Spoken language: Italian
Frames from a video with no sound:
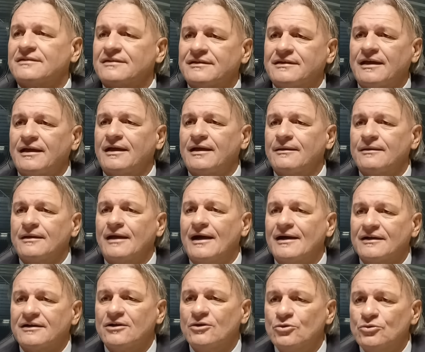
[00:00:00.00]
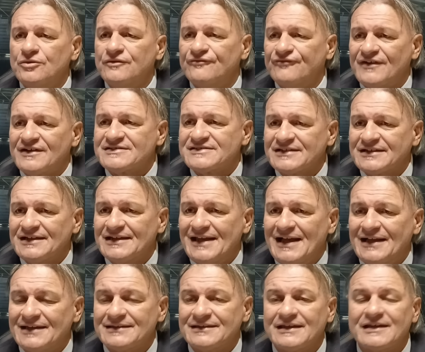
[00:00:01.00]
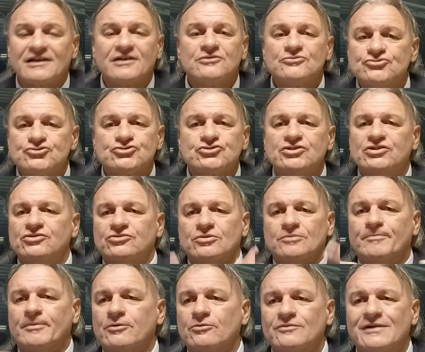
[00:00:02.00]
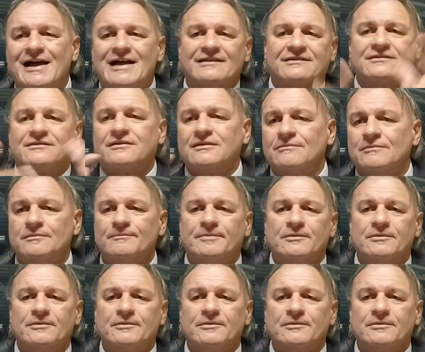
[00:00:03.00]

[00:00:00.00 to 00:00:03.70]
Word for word: che anche lui in fase calante era riuscito per un attimo,